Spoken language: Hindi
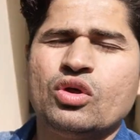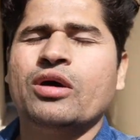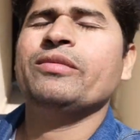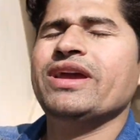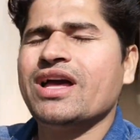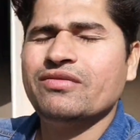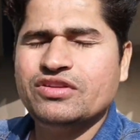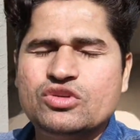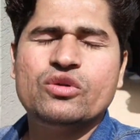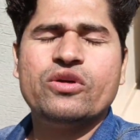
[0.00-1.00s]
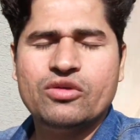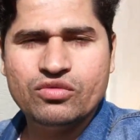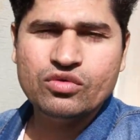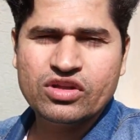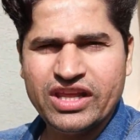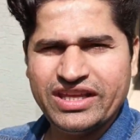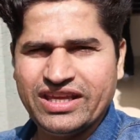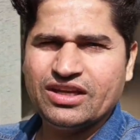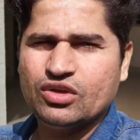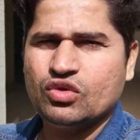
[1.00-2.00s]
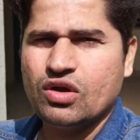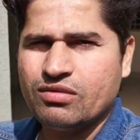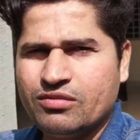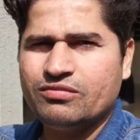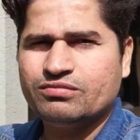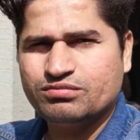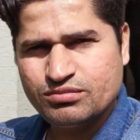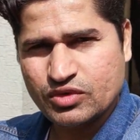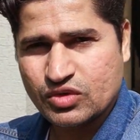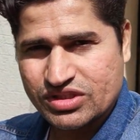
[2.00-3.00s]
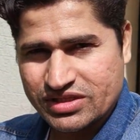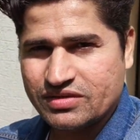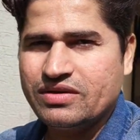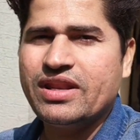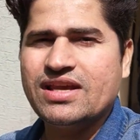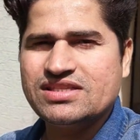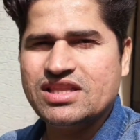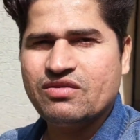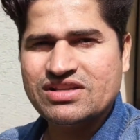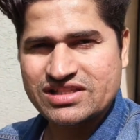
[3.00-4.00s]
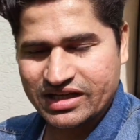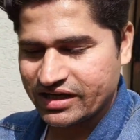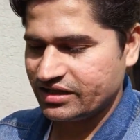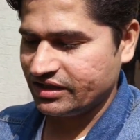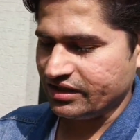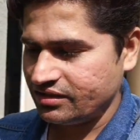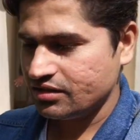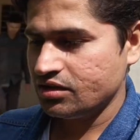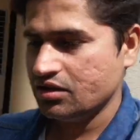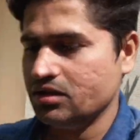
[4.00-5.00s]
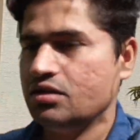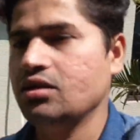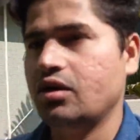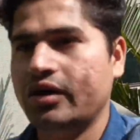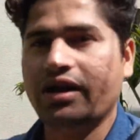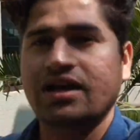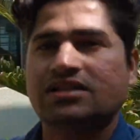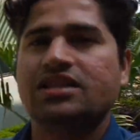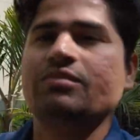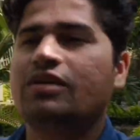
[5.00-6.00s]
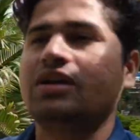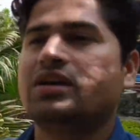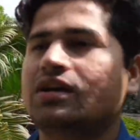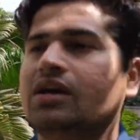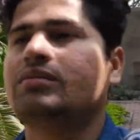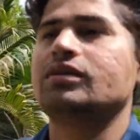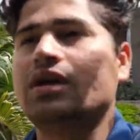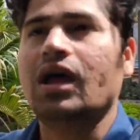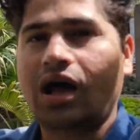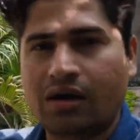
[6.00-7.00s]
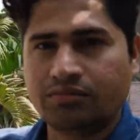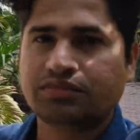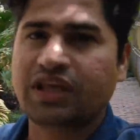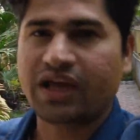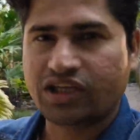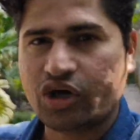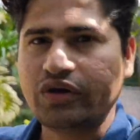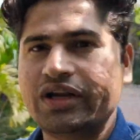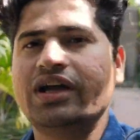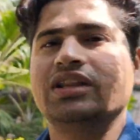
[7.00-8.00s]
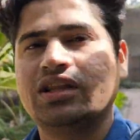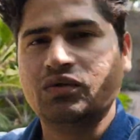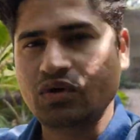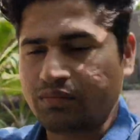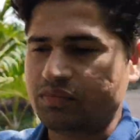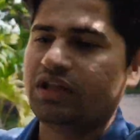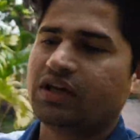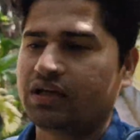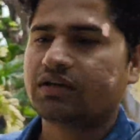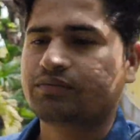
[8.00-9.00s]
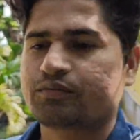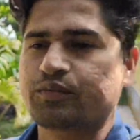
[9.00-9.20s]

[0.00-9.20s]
तो हमें काफ़ी जोरों की भूख लगी है तो अब हम कुछ नाश्ता वास्ता करते हैं और नाश्ते में हम क्या क्या ऑर्डर करते हैं वो आप देखना